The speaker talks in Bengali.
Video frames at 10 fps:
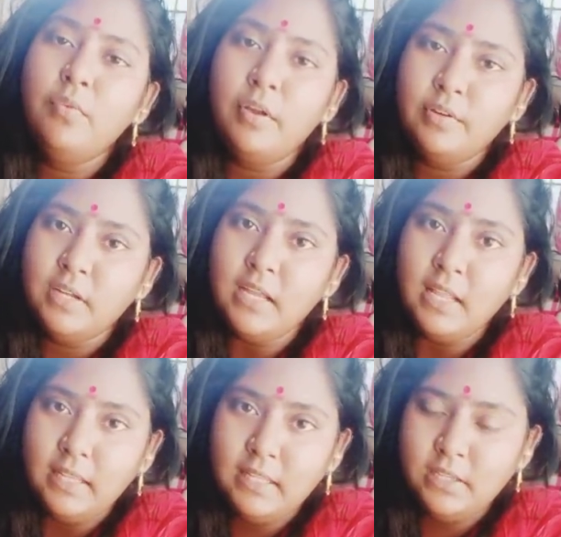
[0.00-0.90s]
ব্লগটা
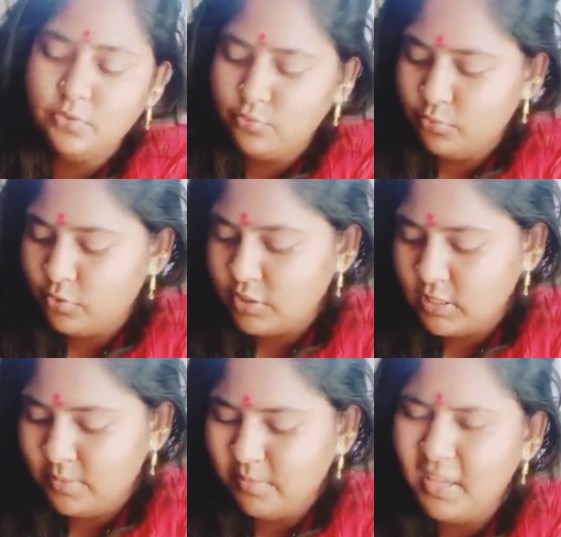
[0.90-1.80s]
কালকে থেকে শুরু
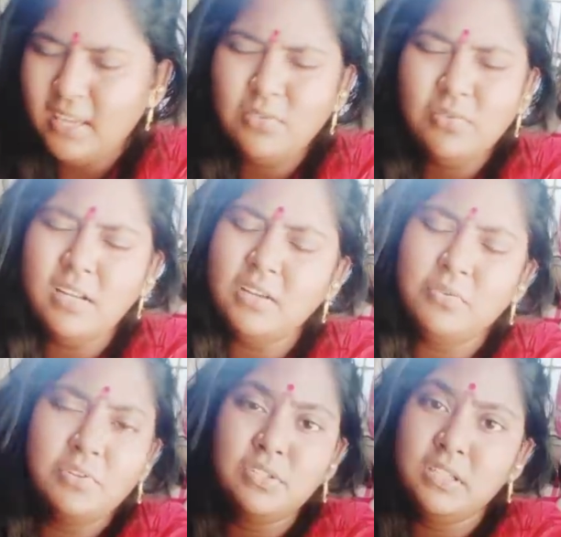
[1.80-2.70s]
করেছিলাম একটুখানি
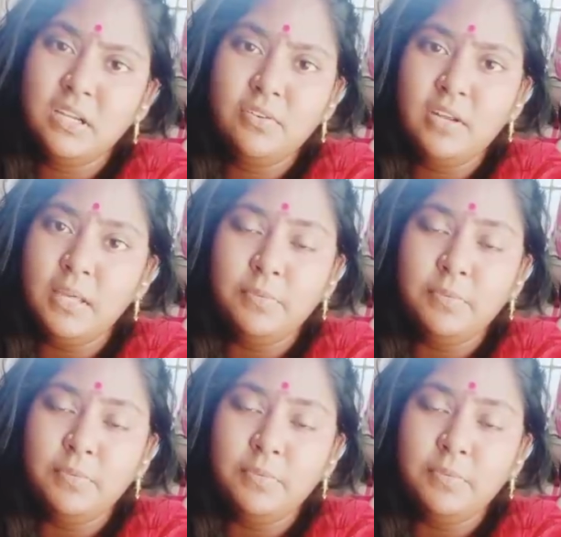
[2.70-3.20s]
করেছি কারণ